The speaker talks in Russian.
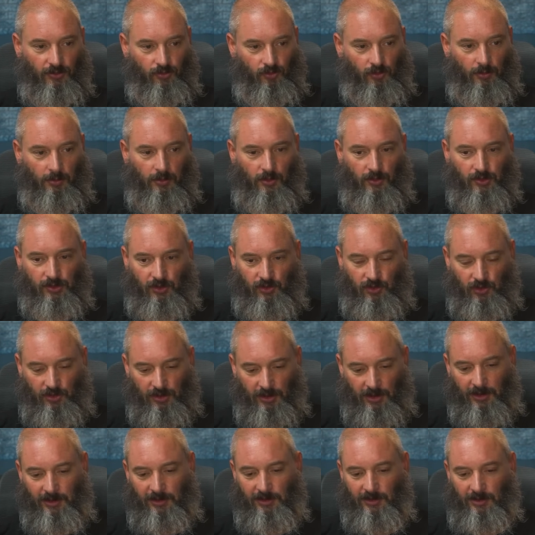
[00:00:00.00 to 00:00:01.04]
чтобы он
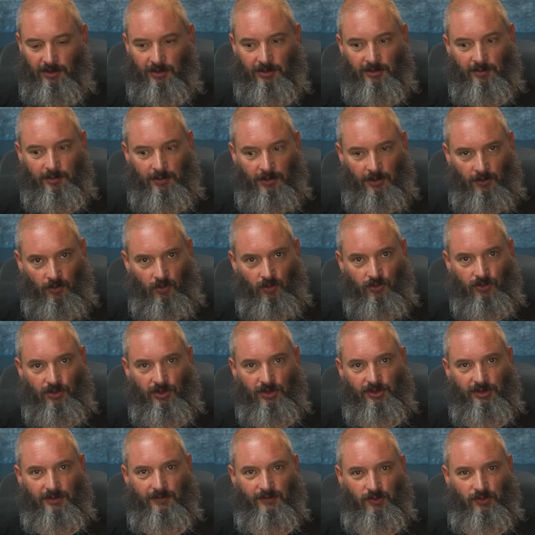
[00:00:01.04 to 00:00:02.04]
сочетал и природность,